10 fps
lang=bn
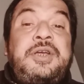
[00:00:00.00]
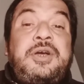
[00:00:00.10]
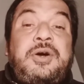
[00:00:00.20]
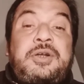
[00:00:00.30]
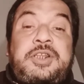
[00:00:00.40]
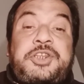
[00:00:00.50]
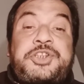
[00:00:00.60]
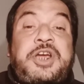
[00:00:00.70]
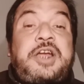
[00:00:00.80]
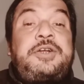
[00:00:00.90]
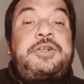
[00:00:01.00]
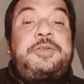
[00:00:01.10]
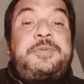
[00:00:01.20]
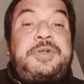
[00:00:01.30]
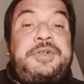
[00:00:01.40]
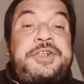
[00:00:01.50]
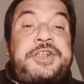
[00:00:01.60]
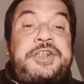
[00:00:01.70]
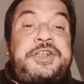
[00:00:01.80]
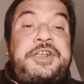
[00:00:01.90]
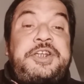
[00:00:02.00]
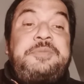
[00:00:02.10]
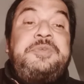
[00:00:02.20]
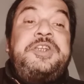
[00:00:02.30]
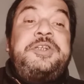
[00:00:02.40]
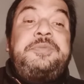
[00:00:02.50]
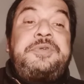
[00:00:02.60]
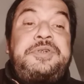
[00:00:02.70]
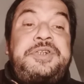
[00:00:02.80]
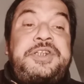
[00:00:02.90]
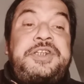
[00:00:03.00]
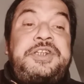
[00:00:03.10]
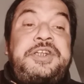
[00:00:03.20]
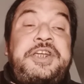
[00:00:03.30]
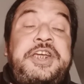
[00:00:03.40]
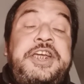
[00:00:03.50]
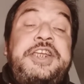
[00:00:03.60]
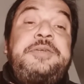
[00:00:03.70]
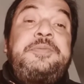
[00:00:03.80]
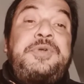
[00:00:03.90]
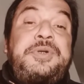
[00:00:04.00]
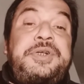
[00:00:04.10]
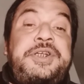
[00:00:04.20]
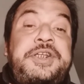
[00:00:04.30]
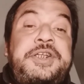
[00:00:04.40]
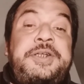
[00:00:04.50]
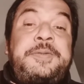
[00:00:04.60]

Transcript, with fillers: অর্থাৎ শার্লট ব্রন্টি এমিলি ব্রন্টি এন ব্রন্টি